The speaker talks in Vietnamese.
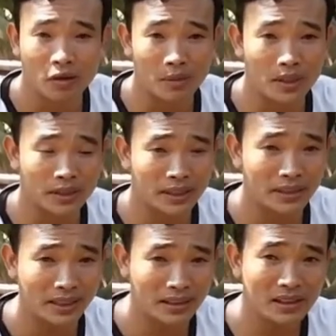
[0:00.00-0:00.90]
quả bưởi
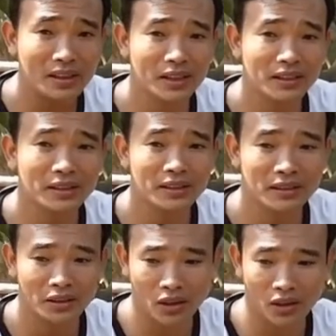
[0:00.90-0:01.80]
sẽ sắc nước hơn
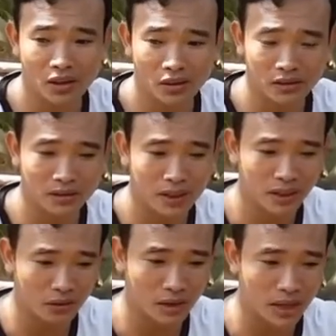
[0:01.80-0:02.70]
do
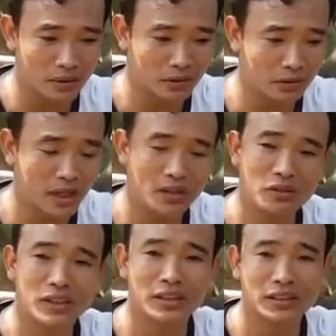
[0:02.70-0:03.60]
cây lúc này chúng ta
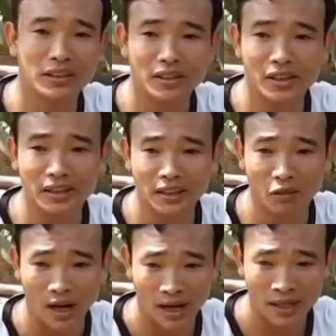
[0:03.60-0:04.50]
không cần đưa nước lên
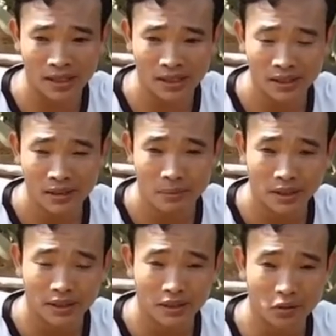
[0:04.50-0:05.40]
quả
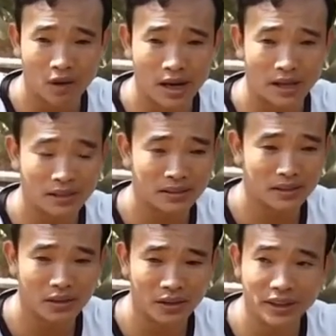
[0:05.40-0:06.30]
mà để cho quả
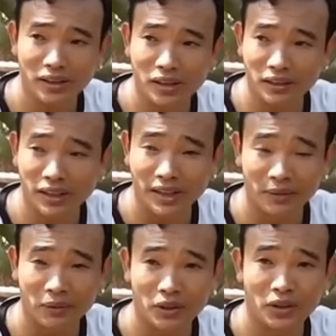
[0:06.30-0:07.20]
có ít nước để
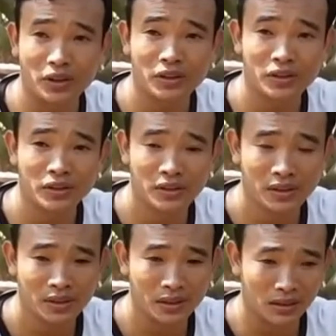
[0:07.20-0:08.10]
làm cho
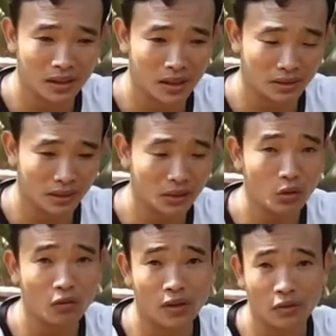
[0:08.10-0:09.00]
nước đường tích
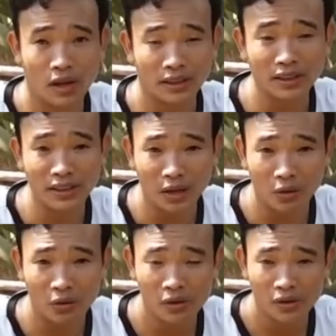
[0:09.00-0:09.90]
tụ vào quả rất
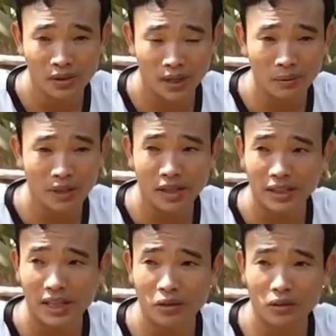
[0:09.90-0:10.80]
nhiều nếu mà
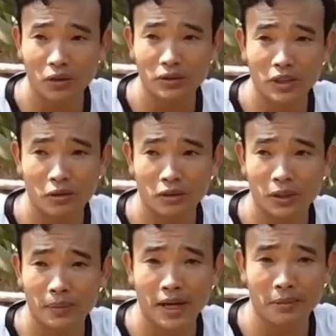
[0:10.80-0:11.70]
để ra nọc đông nhiều
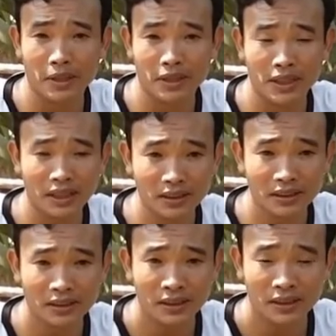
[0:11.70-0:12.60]
tầm này bưởi diễn
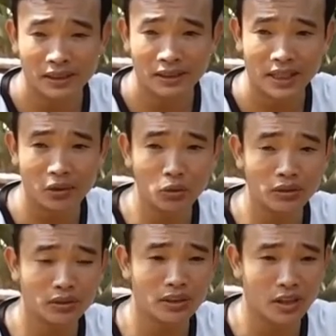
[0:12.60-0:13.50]
thì sẽ
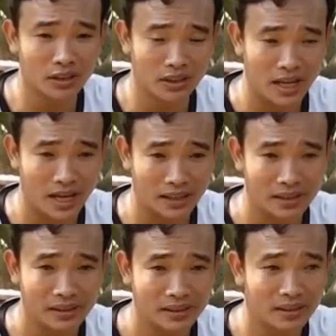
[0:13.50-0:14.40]
hút ngược trở lại
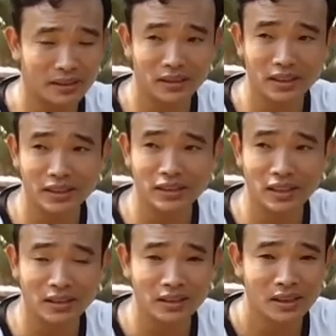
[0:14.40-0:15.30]
từ chất dinh
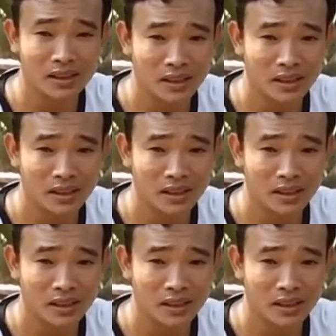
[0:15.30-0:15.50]
dưỡng